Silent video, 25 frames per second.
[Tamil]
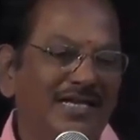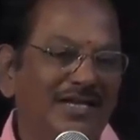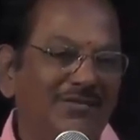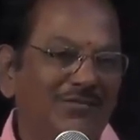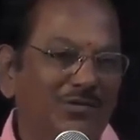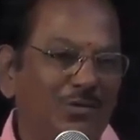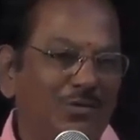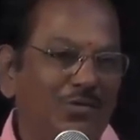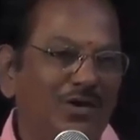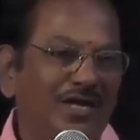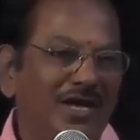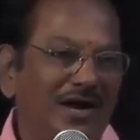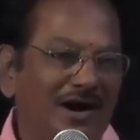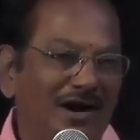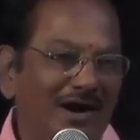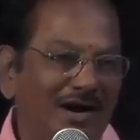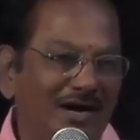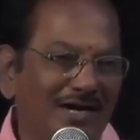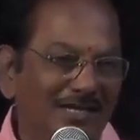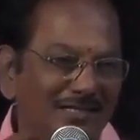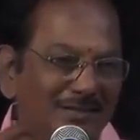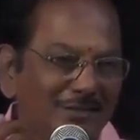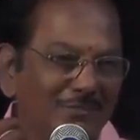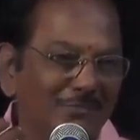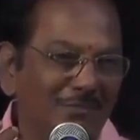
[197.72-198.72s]
இவனுடைய
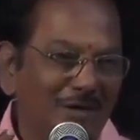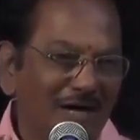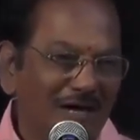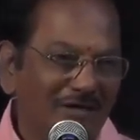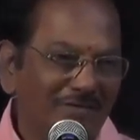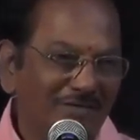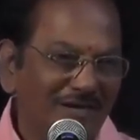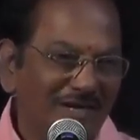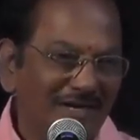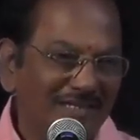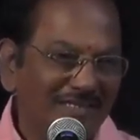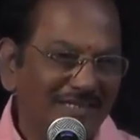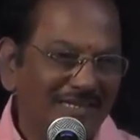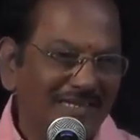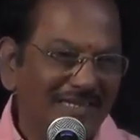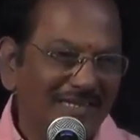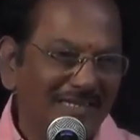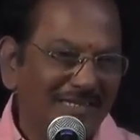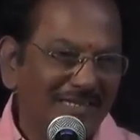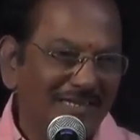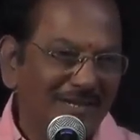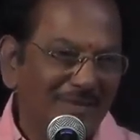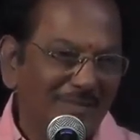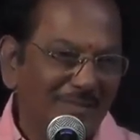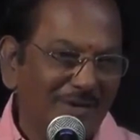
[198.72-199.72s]
ஆத்மாவே அதில்
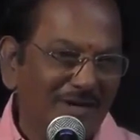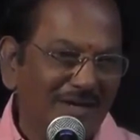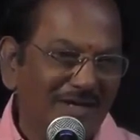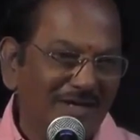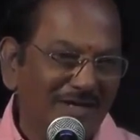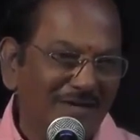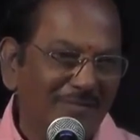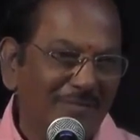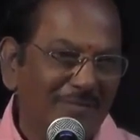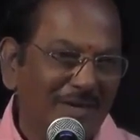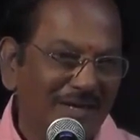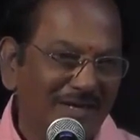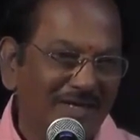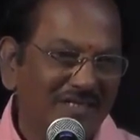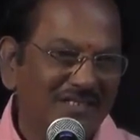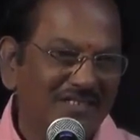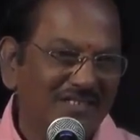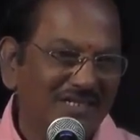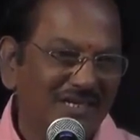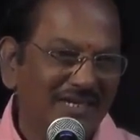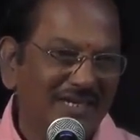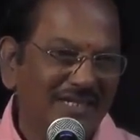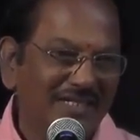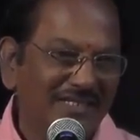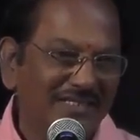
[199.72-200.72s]
இருக்கிற மாதிரி
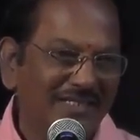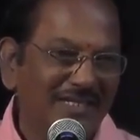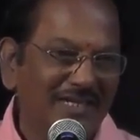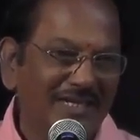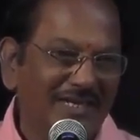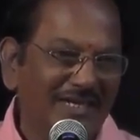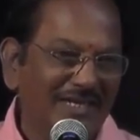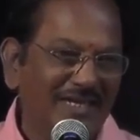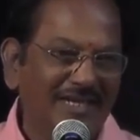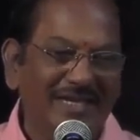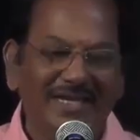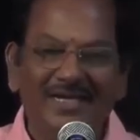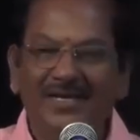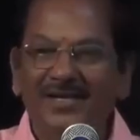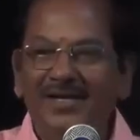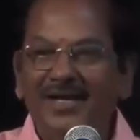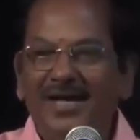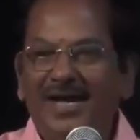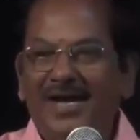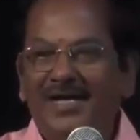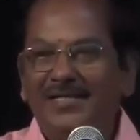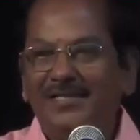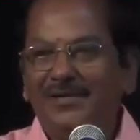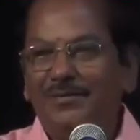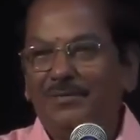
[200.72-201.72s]
மகிழ்ச்சி அடைந்தானே
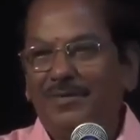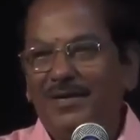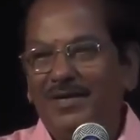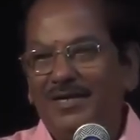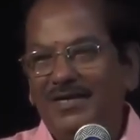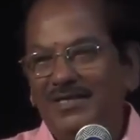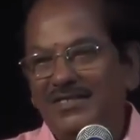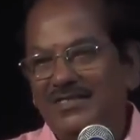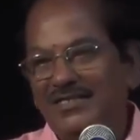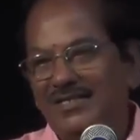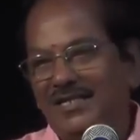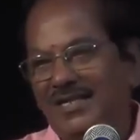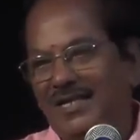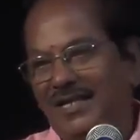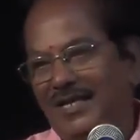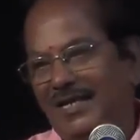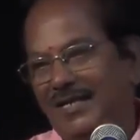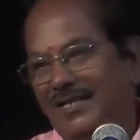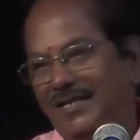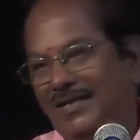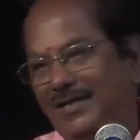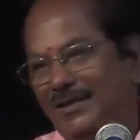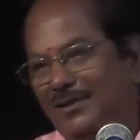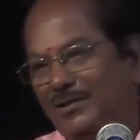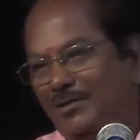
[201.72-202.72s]
அந்த மகிழ்ச்சியெல்லாம்
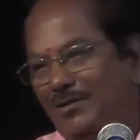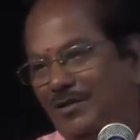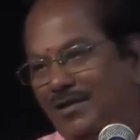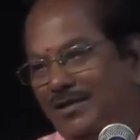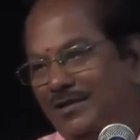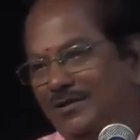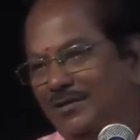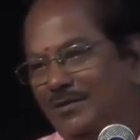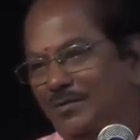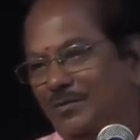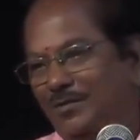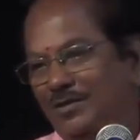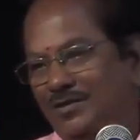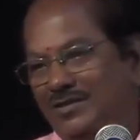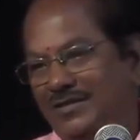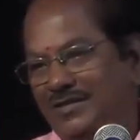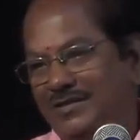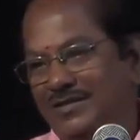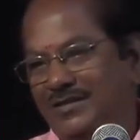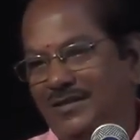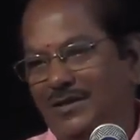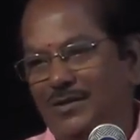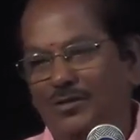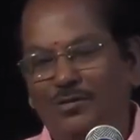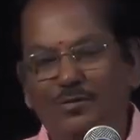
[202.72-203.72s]
இன்றைக்கி தொலைஞ்சு போச்சு
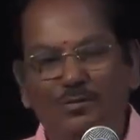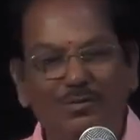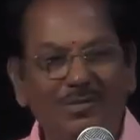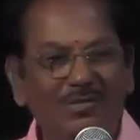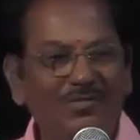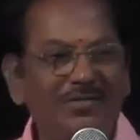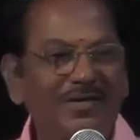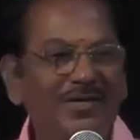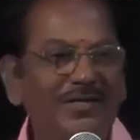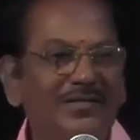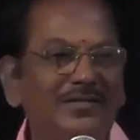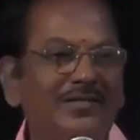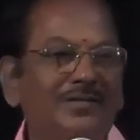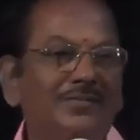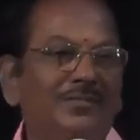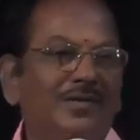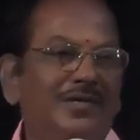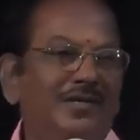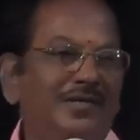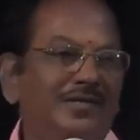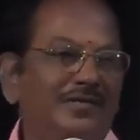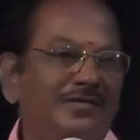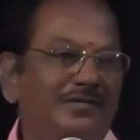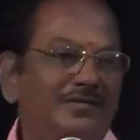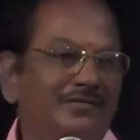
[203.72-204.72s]
சார் ரொம்ப
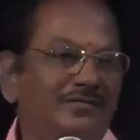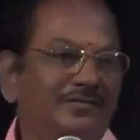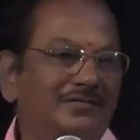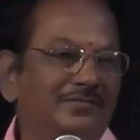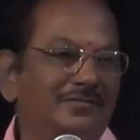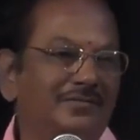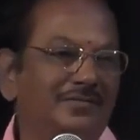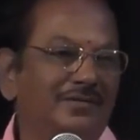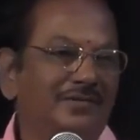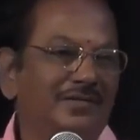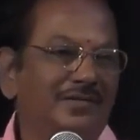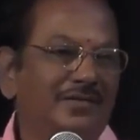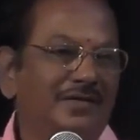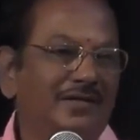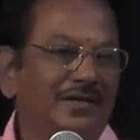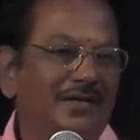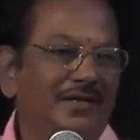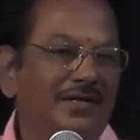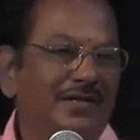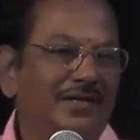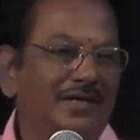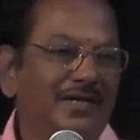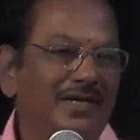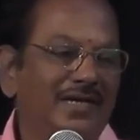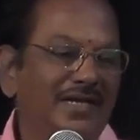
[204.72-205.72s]
வருத்தமாக இருக்குது
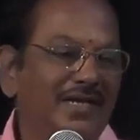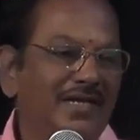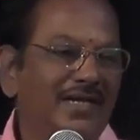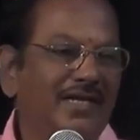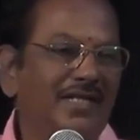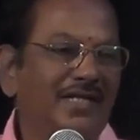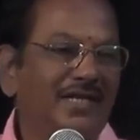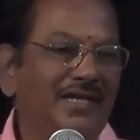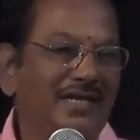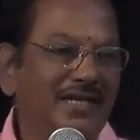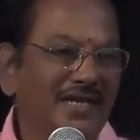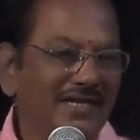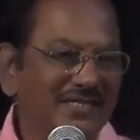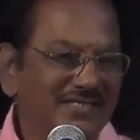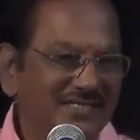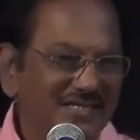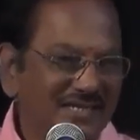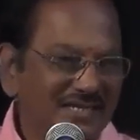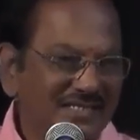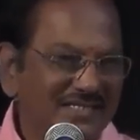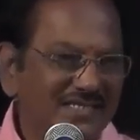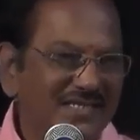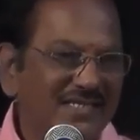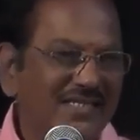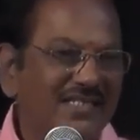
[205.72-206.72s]
இன்றைக்கி இருக்கிற
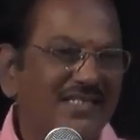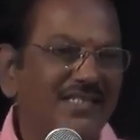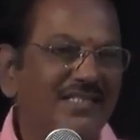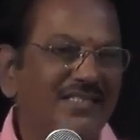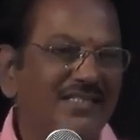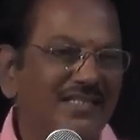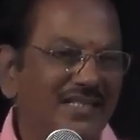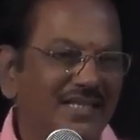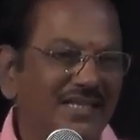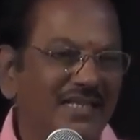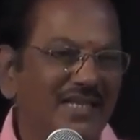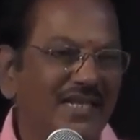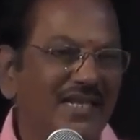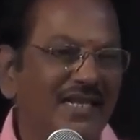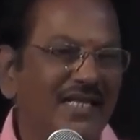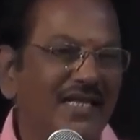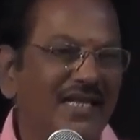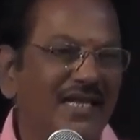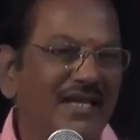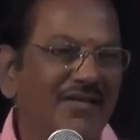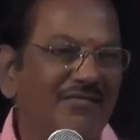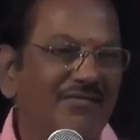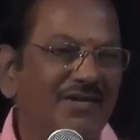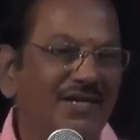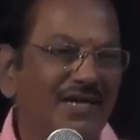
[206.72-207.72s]
யங்ஸ்டர்ஸுக்கு எது தெரியல
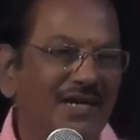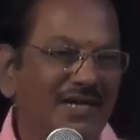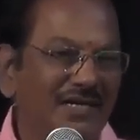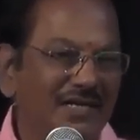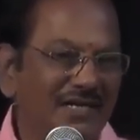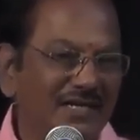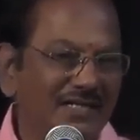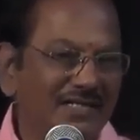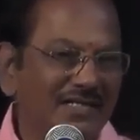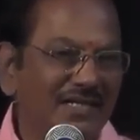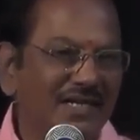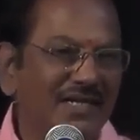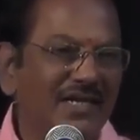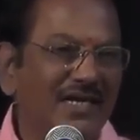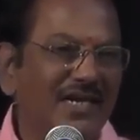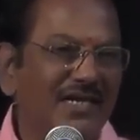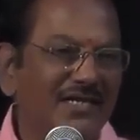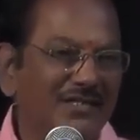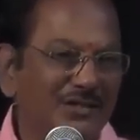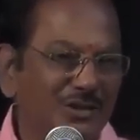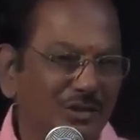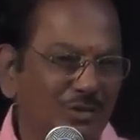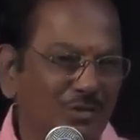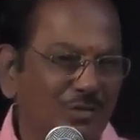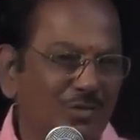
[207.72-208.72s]
அவன் கண்டதே
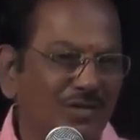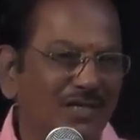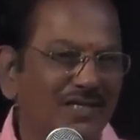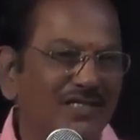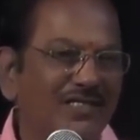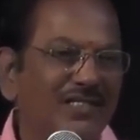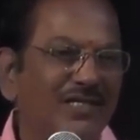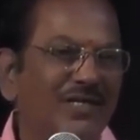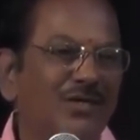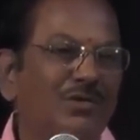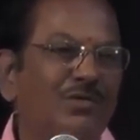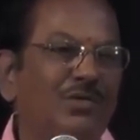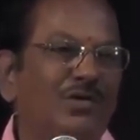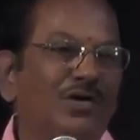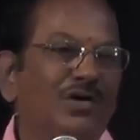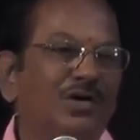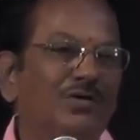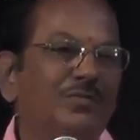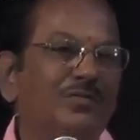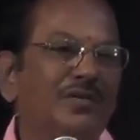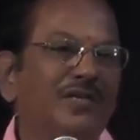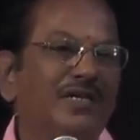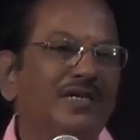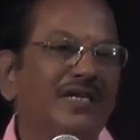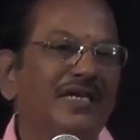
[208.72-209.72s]
காட்சி கொண்டதே
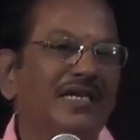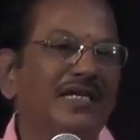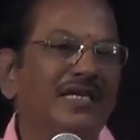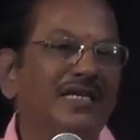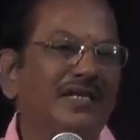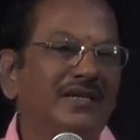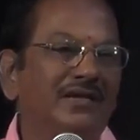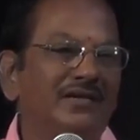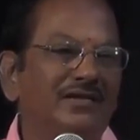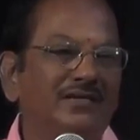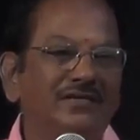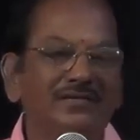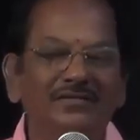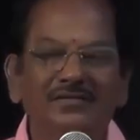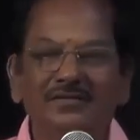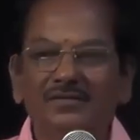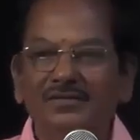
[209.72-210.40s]
கோலம்னு நினைக்கிறான்